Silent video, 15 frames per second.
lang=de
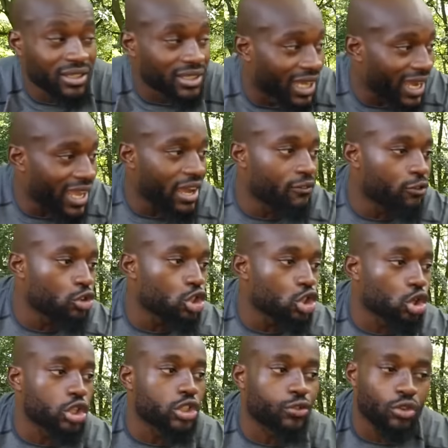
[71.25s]
Daher würde
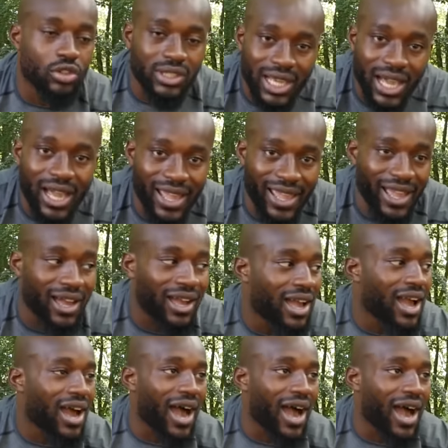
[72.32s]
ich euch von daher